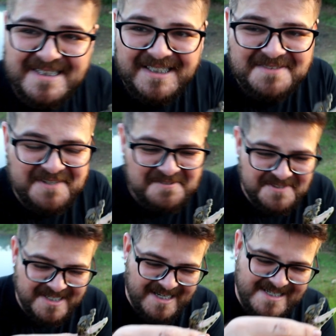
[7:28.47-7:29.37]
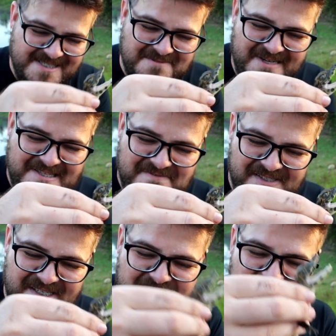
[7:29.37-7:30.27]
Ele vai ficar entre
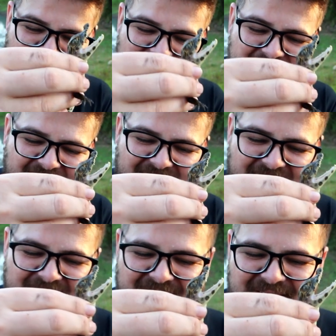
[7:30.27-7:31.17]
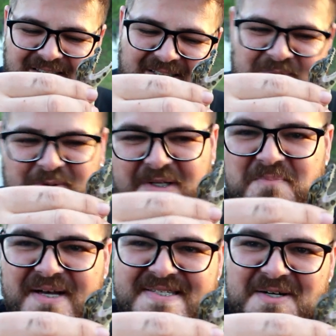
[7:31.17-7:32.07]
1,20m, 1,5m, podendo
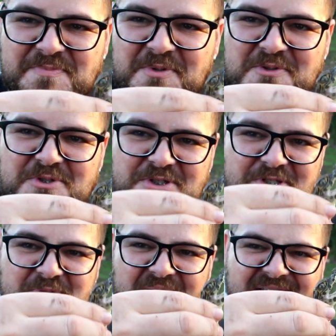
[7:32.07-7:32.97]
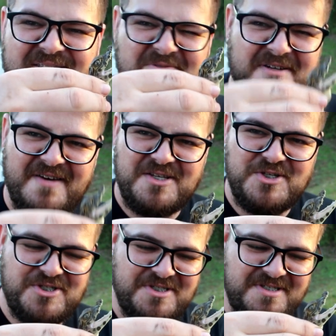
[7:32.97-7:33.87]
passar um pouco disso, mas nunca vai
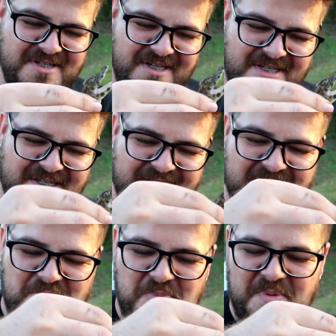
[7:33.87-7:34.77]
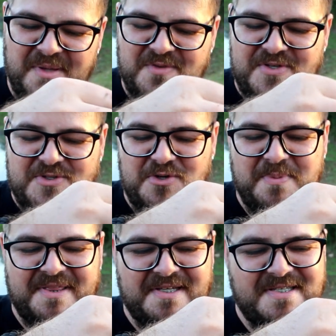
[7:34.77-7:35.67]
atingir é, comprimentos
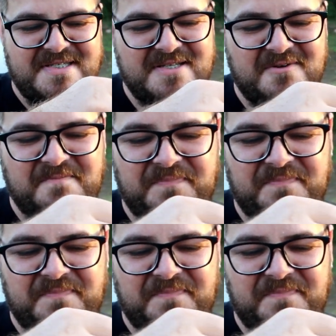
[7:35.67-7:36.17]
exorbitantes, não.